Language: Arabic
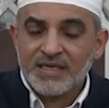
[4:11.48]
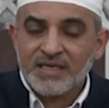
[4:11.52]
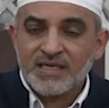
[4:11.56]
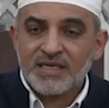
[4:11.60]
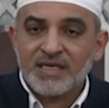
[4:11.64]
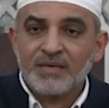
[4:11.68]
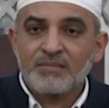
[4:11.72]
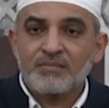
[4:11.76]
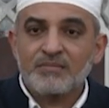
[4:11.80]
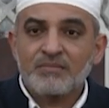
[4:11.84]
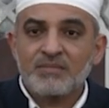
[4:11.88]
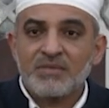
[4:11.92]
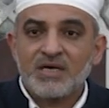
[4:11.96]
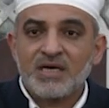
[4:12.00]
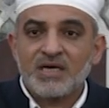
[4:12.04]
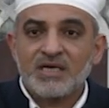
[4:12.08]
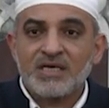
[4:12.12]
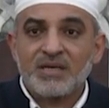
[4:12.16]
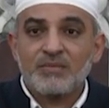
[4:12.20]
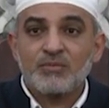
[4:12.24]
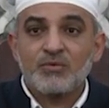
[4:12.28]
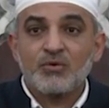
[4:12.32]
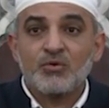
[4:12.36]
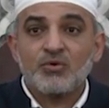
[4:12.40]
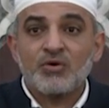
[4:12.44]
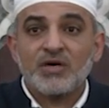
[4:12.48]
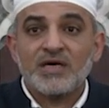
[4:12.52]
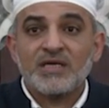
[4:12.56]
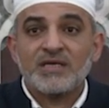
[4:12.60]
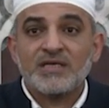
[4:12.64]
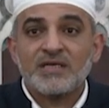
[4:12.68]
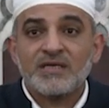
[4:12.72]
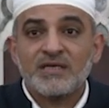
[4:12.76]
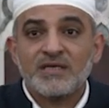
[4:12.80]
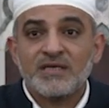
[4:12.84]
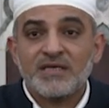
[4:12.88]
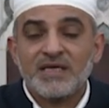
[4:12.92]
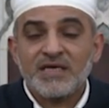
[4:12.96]
إما
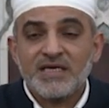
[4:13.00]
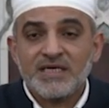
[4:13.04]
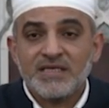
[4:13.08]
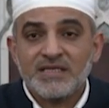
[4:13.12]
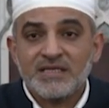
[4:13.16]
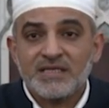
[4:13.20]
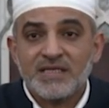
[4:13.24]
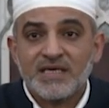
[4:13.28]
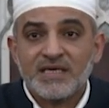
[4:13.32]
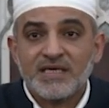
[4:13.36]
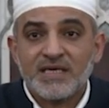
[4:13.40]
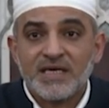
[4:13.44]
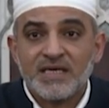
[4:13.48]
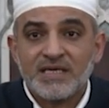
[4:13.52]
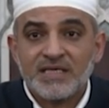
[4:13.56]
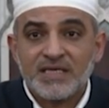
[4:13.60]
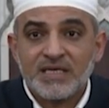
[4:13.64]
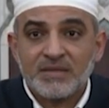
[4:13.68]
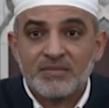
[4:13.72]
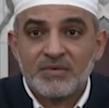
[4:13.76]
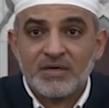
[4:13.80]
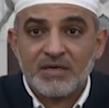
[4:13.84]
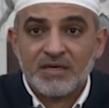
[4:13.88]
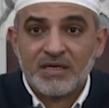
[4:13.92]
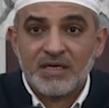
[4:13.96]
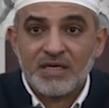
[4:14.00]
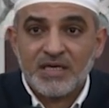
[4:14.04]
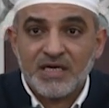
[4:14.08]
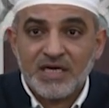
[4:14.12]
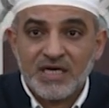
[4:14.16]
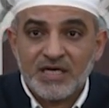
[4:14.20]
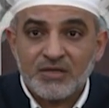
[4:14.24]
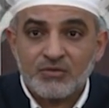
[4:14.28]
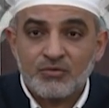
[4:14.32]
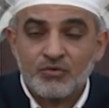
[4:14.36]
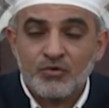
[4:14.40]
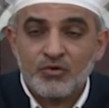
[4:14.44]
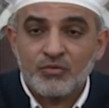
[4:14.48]
يبلغن عندك الكبر
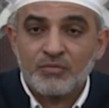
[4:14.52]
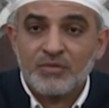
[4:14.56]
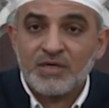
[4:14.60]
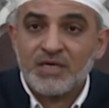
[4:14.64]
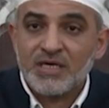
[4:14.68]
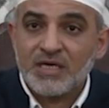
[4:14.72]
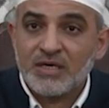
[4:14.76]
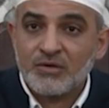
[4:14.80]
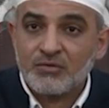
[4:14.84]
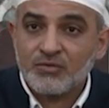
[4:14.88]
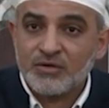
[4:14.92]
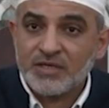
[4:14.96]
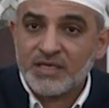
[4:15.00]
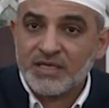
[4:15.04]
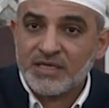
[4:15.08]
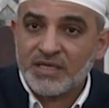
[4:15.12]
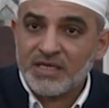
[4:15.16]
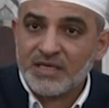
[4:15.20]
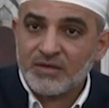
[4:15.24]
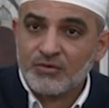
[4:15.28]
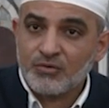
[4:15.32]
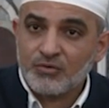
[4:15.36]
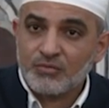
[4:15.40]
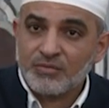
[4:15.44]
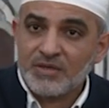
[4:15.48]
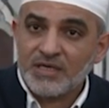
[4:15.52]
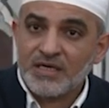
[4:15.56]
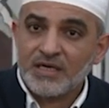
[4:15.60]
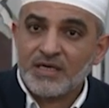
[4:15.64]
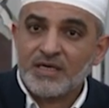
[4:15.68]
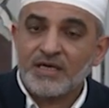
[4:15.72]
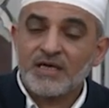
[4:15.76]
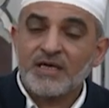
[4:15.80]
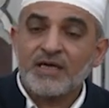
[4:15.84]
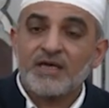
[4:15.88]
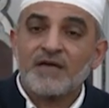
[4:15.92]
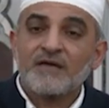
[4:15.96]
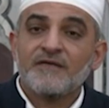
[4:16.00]
أحدهما أو كلاهما
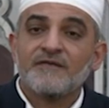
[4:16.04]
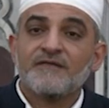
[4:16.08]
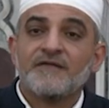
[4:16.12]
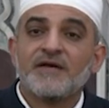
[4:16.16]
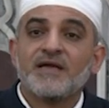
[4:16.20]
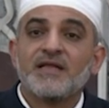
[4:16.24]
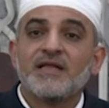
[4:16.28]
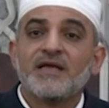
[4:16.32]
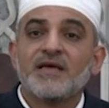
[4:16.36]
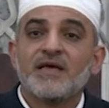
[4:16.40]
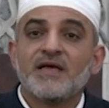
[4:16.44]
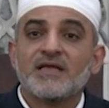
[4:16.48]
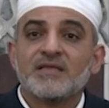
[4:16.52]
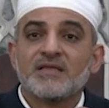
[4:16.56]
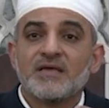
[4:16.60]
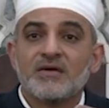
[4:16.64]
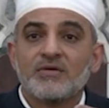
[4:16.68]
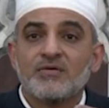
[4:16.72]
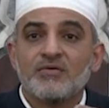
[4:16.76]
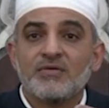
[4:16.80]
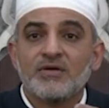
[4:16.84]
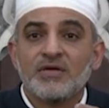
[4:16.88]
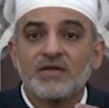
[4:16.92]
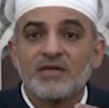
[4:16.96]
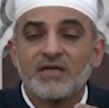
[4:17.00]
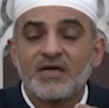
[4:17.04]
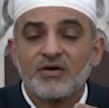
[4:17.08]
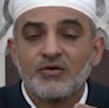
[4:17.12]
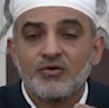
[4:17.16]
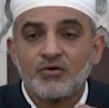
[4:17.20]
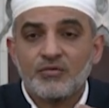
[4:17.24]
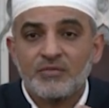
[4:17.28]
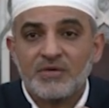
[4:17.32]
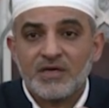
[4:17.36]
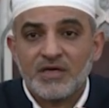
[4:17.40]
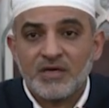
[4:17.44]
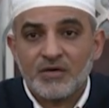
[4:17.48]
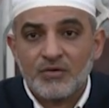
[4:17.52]
فلا تقل
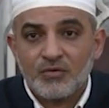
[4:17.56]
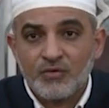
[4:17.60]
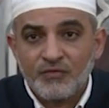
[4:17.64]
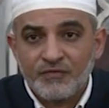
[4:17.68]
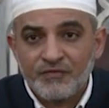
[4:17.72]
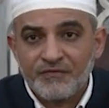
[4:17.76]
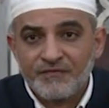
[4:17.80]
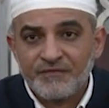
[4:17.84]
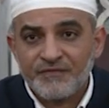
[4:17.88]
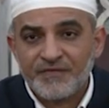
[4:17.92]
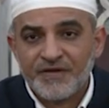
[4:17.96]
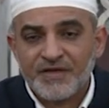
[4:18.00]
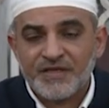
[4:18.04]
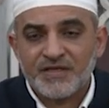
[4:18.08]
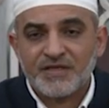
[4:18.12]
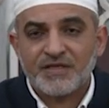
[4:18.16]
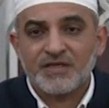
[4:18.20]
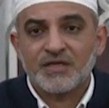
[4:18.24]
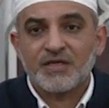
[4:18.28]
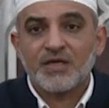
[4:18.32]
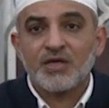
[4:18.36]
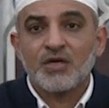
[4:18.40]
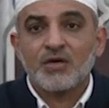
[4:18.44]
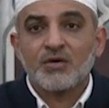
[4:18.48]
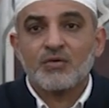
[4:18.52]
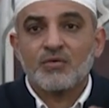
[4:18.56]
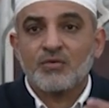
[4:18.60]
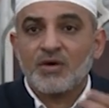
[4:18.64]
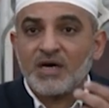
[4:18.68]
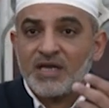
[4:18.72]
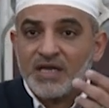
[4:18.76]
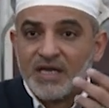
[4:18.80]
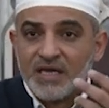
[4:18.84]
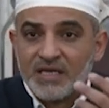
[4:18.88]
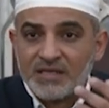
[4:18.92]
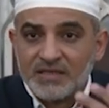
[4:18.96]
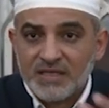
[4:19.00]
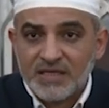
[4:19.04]
لهما أف
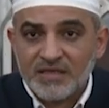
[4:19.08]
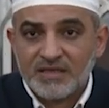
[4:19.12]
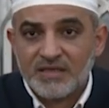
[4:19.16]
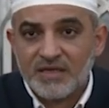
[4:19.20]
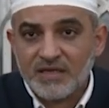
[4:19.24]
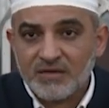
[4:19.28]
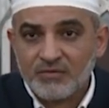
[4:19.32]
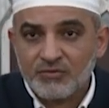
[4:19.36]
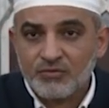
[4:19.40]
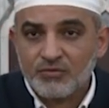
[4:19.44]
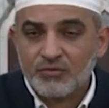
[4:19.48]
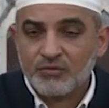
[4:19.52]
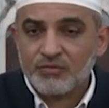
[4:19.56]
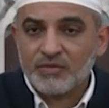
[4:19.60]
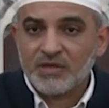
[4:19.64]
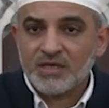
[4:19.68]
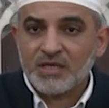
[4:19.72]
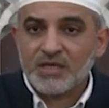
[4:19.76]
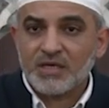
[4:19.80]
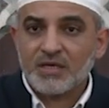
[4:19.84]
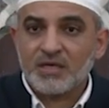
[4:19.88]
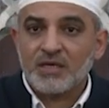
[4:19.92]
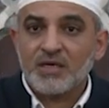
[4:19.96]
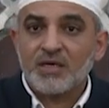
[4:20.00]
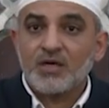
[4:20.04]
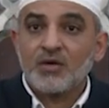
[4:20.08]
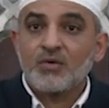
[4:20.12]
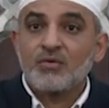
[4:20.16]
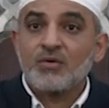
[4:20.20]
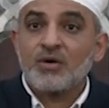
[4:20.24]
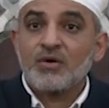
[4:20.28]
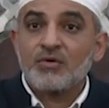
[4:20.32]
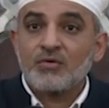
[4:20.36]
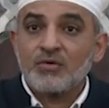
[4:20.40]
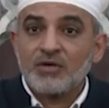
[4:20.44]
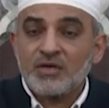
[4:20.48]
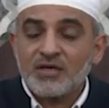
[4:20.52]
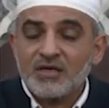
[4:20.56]
ولا تنهرهما
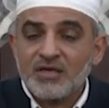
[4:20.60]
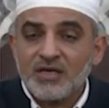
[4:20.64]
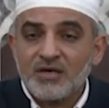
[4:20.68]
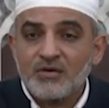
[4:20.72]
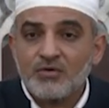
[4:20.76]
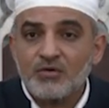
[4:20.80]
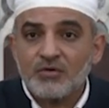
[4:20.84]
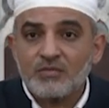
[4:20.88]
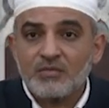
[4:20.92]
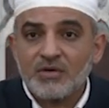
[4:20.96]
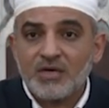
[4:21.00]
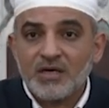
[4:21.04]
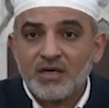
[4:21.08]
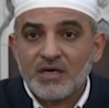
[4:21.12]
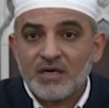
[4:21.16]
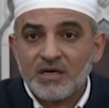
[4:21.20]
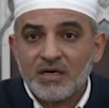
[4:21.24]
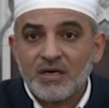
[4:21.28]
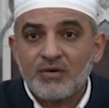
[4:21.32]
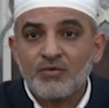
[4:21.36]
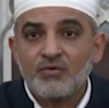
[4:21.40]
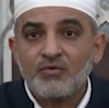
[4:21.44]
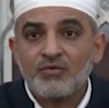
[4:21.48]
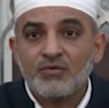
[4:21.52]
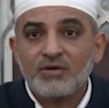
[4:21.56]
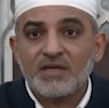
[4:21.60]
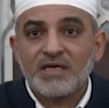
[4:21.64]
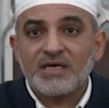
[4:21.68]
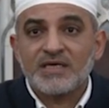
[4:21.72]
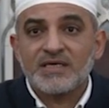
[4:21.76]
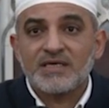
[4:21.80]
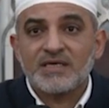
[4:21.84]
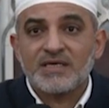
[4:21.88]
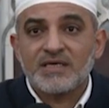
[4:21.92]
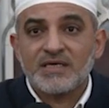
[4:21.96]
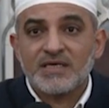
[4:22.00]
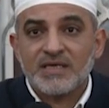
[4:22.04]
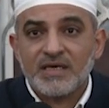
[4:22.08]
وقل لهما
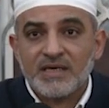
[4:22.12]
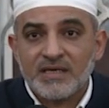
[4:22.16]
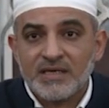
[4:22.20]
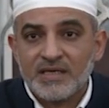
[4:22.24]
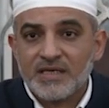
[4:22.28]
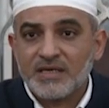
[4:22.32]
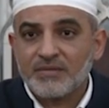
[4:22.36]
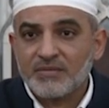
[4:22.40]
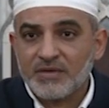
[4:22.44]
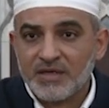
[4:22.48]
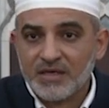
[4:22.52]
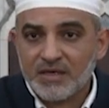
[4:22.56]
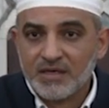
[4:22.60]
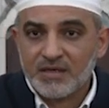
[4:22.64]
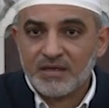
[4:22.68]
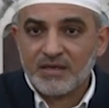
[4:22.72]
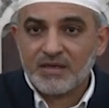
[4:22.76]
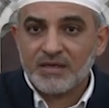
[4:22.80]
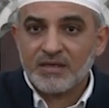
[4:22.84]
قولا كريما